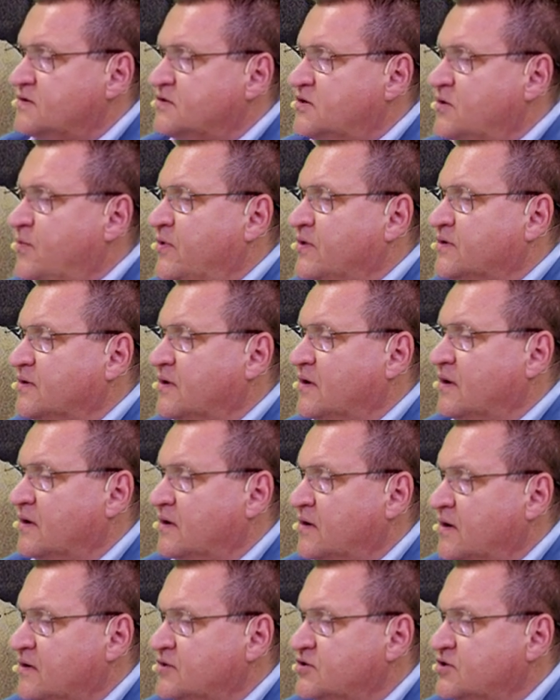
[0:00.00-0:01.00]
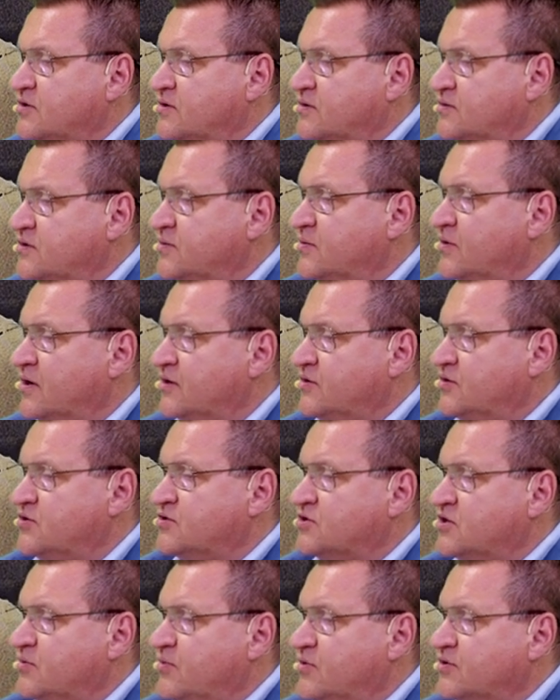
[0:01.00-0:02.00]
Степан, а как же
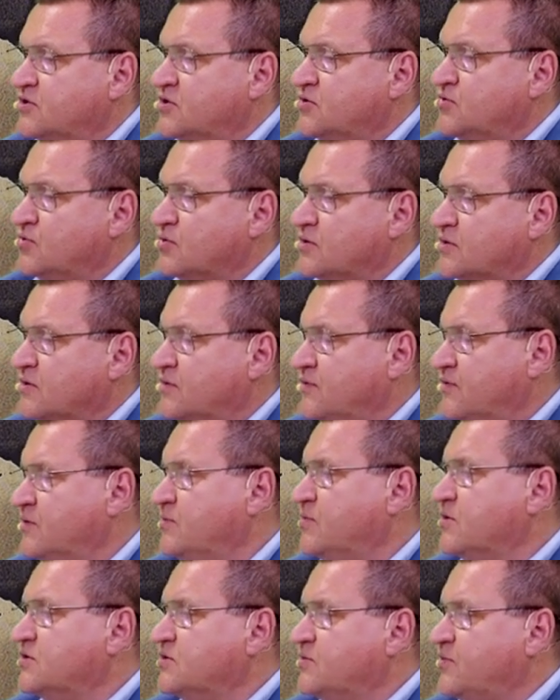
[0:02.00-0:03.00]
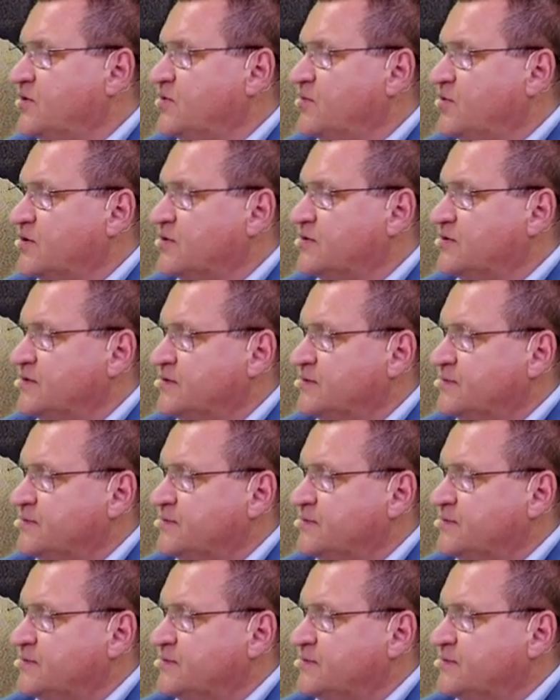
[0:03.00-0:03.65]
демократические процедуры, выборы, например?